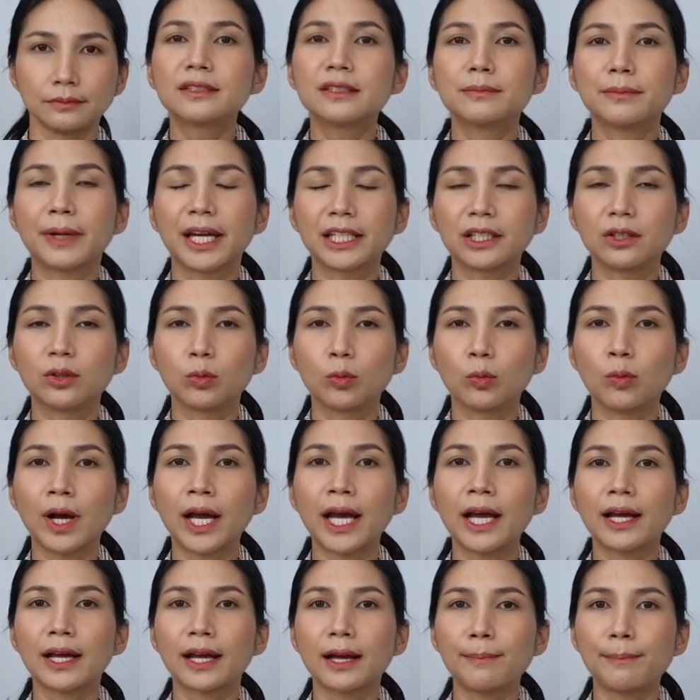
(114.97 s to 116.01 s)
คือหมายถึง
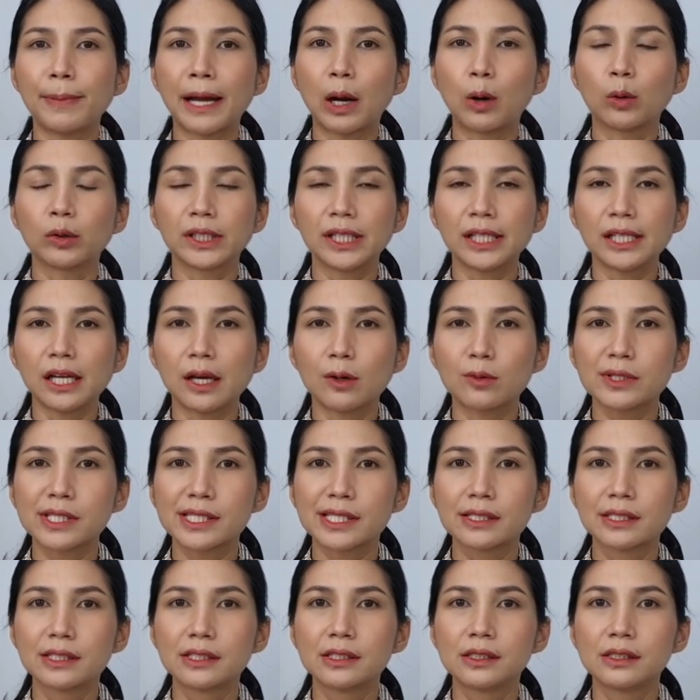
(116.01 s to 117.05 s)
ว่ากระเป๋าที่เรา
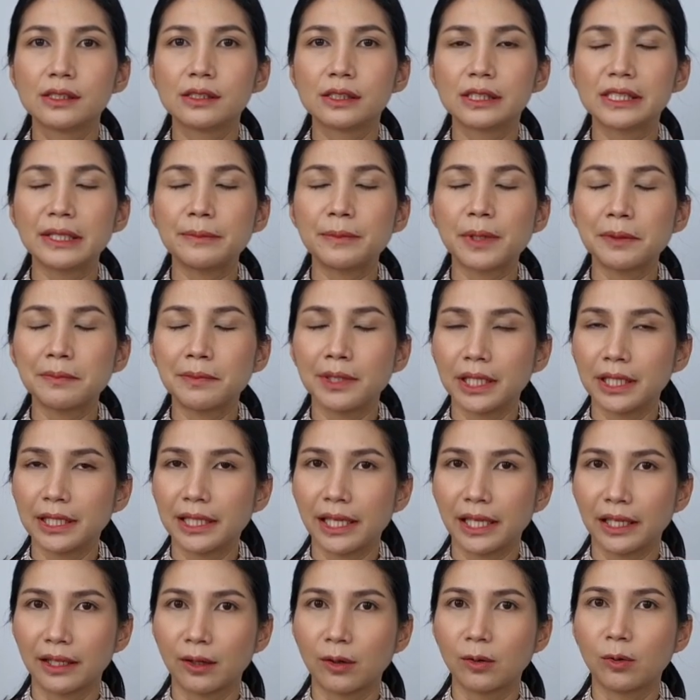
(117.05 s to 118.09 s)
ซื้อที่ไม่มี
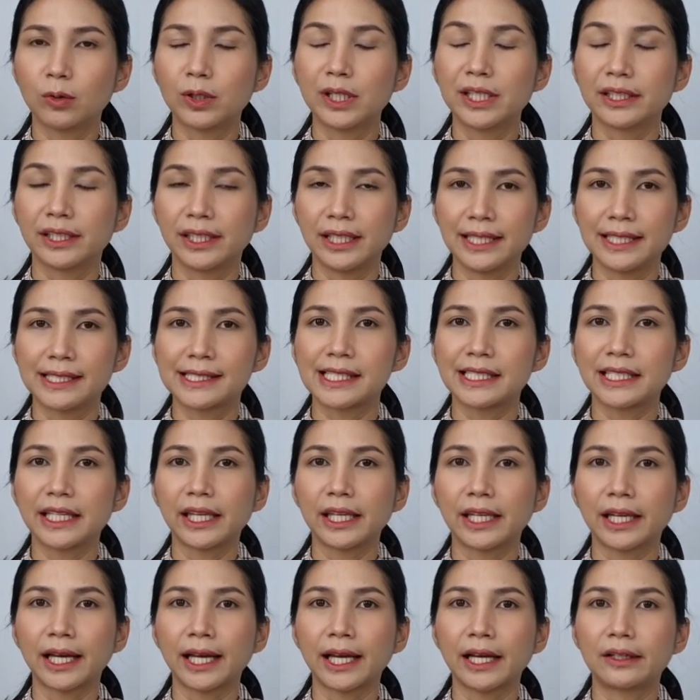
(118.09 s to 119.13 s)
เดทโค้ดหรือ DC
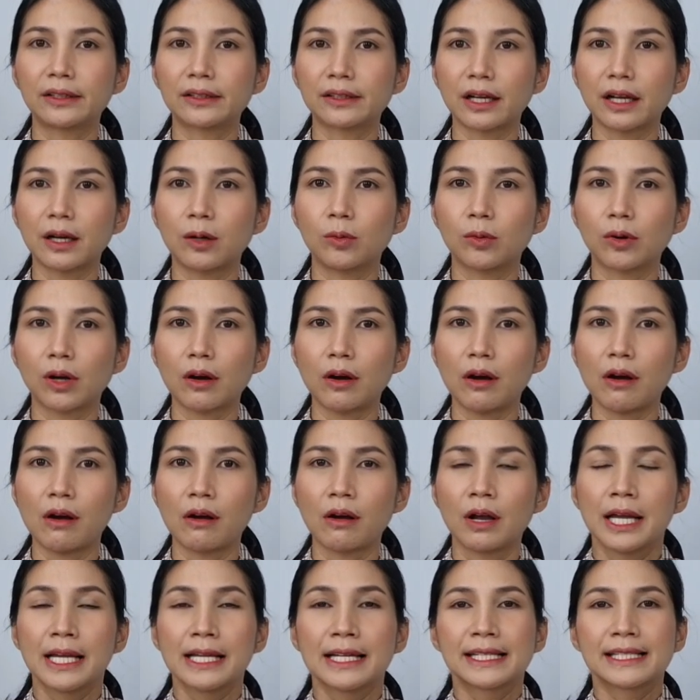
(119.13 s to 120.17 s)
นะคะ เราก็
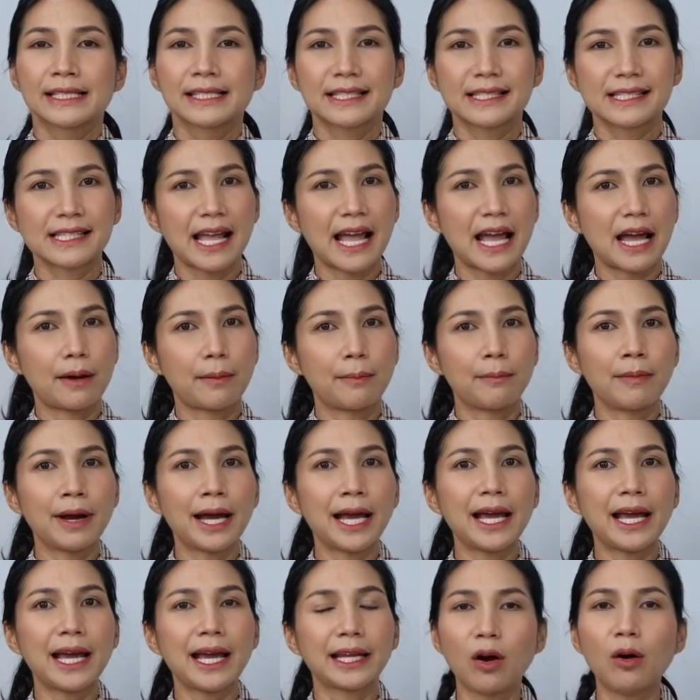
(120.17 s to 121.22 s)
สา
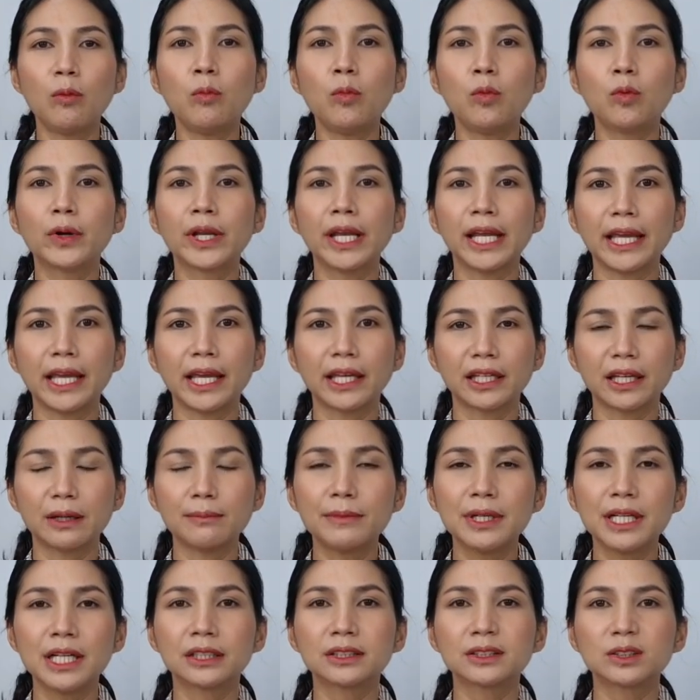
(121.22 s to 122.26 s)
มารถข้อมูลเองได้
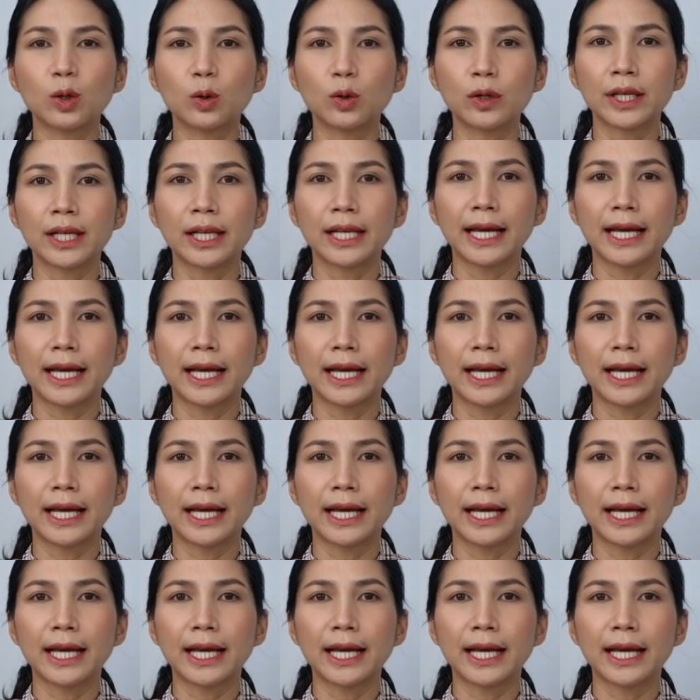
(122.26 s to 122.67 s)
เบื้องต้น